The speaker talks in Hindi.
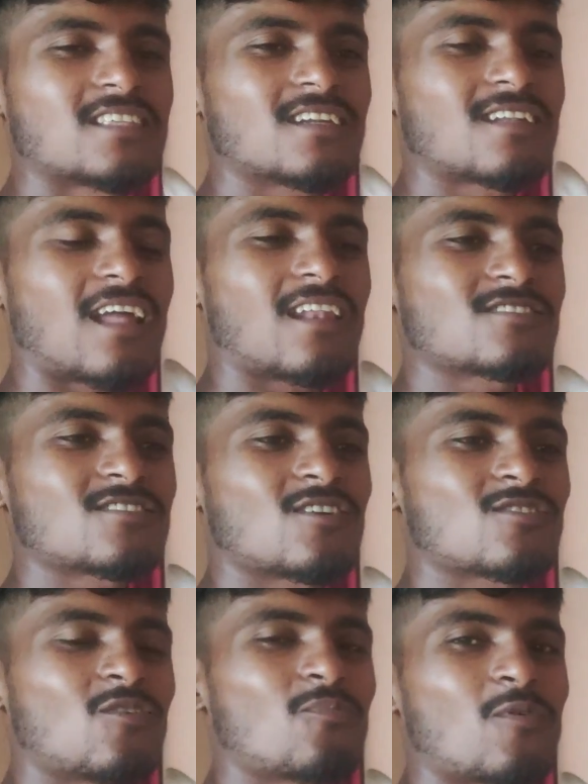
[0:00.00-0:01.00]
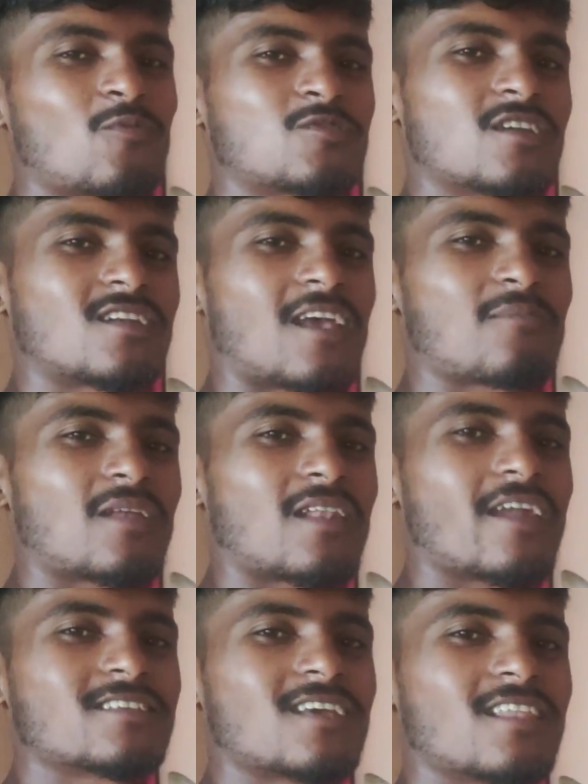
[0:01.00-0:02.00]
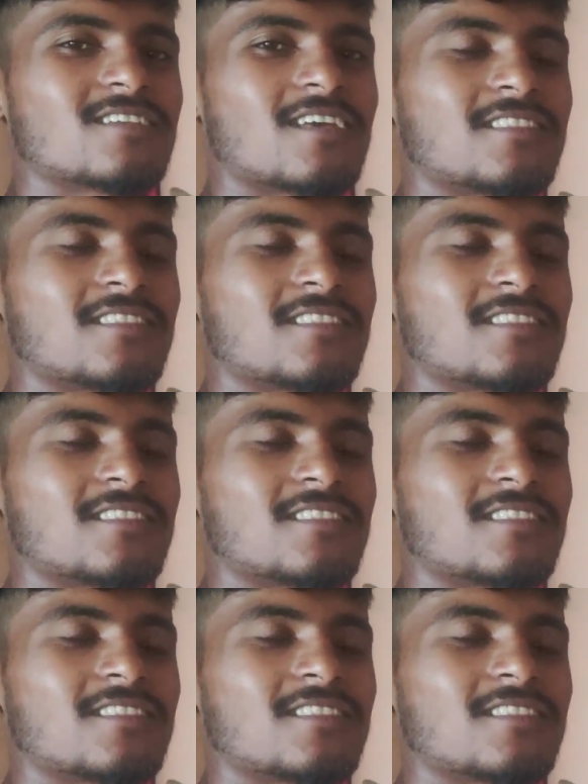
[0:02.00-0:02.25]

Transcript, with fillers: चार्जिंग डालना चाहता हूँ उसी टाइम पे लाइट चली